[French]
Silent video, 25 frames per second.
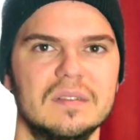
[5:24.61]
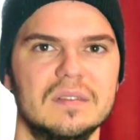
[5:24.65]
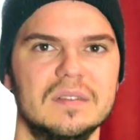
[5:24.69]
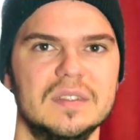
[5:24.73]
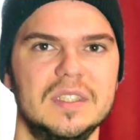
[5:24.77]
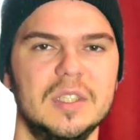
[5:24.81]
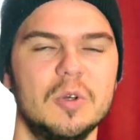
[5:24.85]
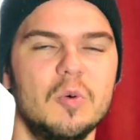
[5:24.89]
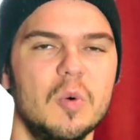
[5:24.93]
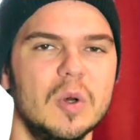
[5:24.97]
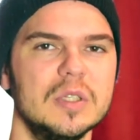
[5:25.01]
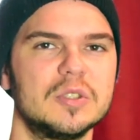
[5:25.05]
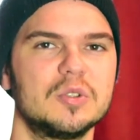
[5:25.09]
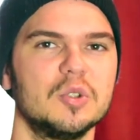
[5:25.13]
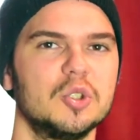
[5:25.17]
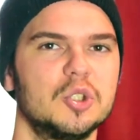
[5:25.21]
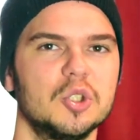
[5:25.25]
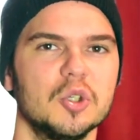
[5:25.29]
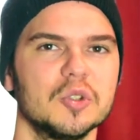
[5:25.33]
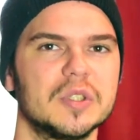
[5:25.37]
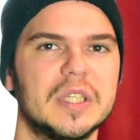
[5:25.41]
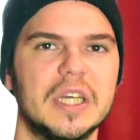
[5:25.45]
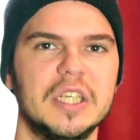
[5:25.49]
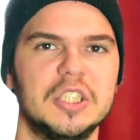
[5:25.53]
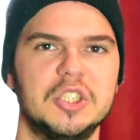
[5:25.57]
c'est quoi ce
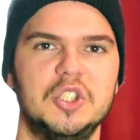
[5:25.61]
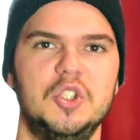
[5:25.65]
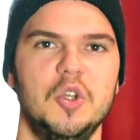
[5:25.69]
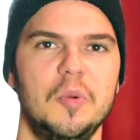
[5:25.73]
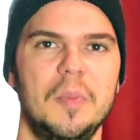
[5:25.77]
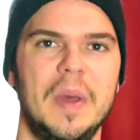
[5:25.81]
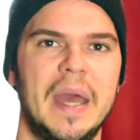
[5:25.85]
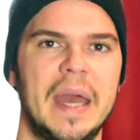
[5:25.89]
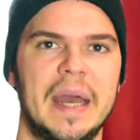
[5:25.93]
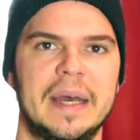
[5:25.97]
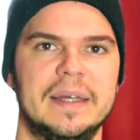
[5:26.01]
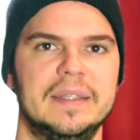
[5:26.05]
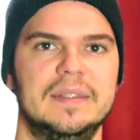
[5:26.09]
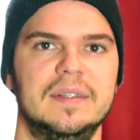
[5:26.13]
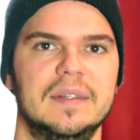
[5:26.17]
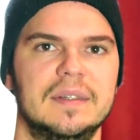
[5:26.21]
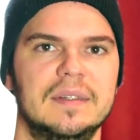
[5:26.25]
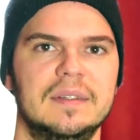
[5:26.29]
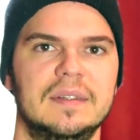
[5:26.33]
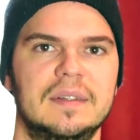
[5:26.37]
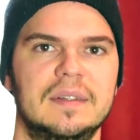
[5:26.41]
chantage de merde Et